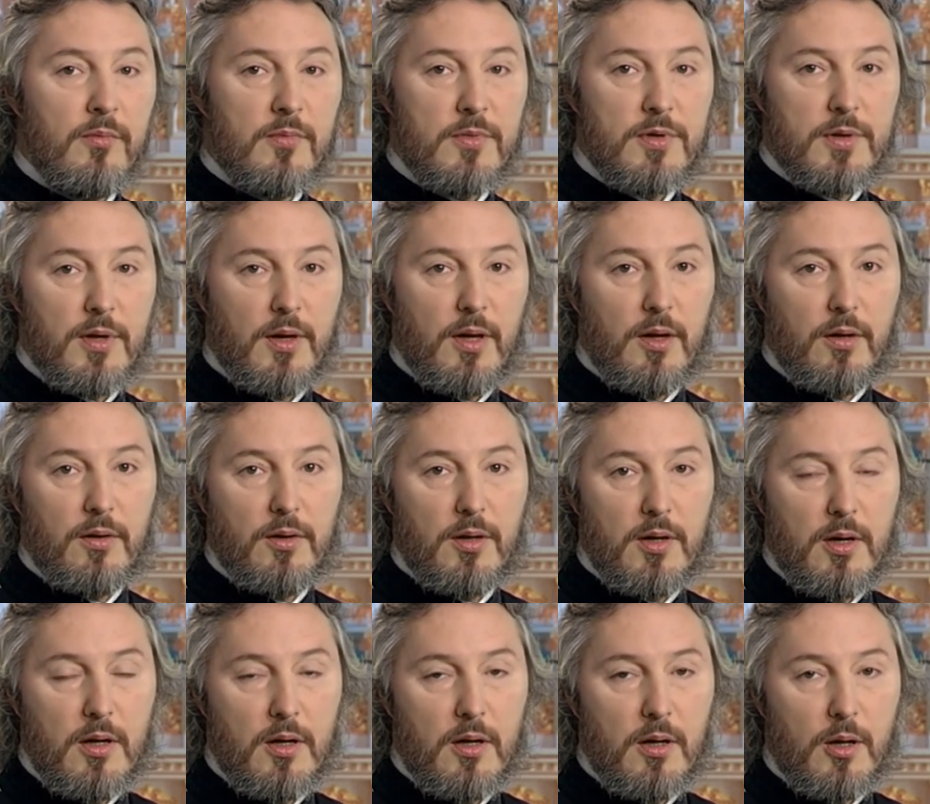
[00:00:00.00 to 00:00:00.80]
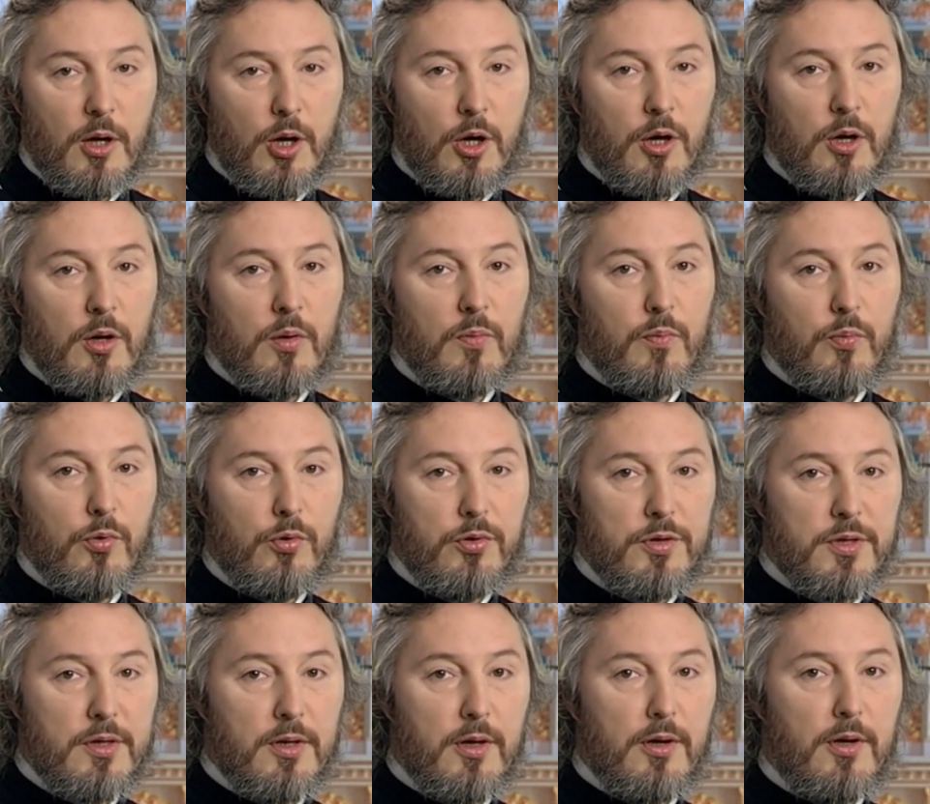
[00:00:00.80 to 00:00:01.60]
скиты и
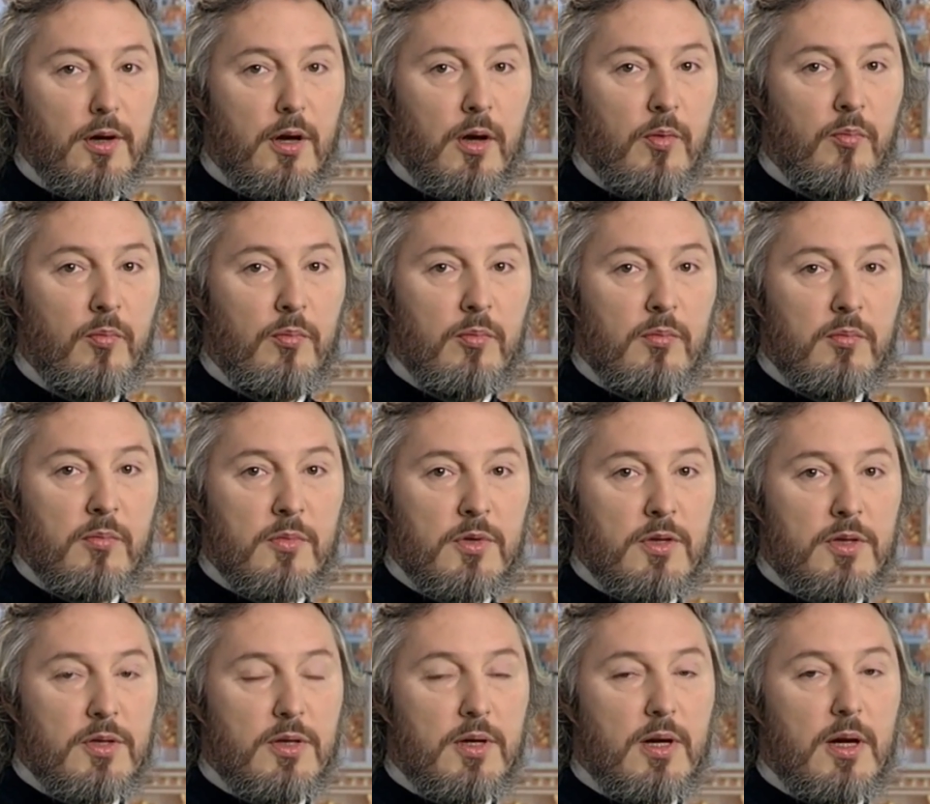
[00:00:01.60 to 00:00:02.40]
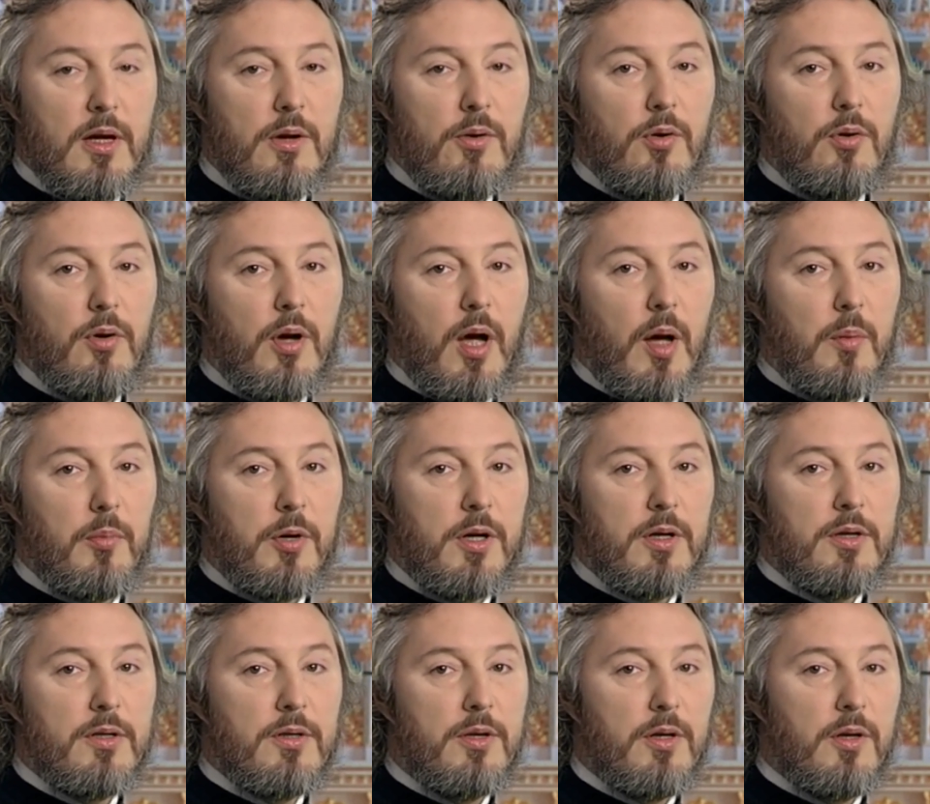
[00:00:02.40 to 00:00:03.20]
пустыни с целью
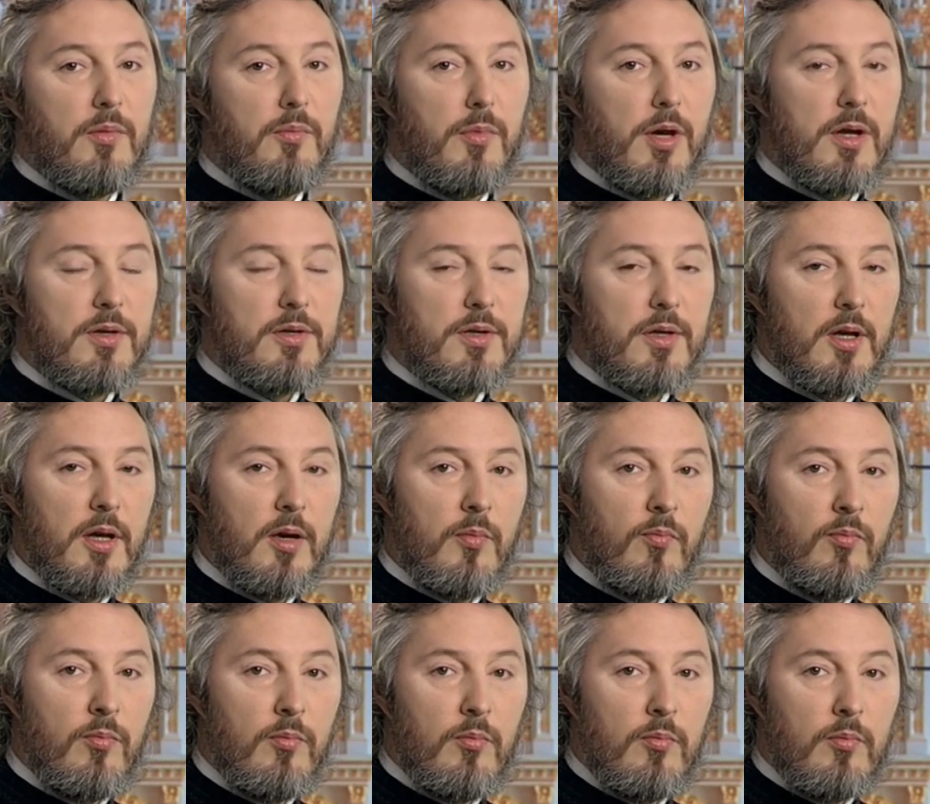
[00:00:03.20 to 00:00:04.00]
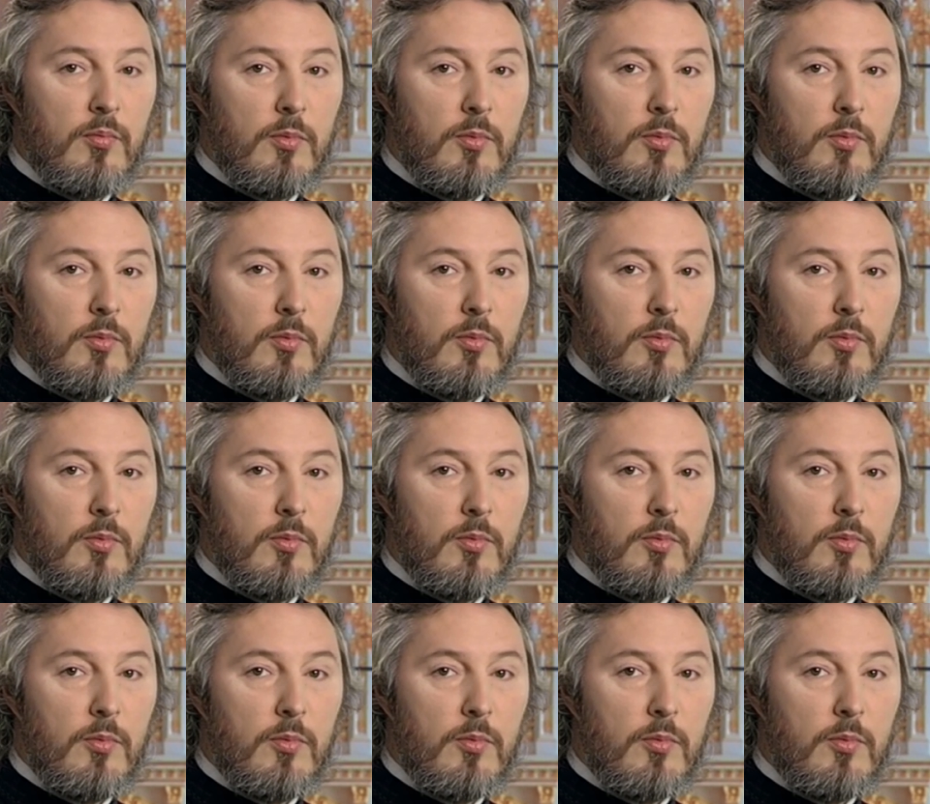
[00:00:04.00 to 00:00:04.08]
обрести место,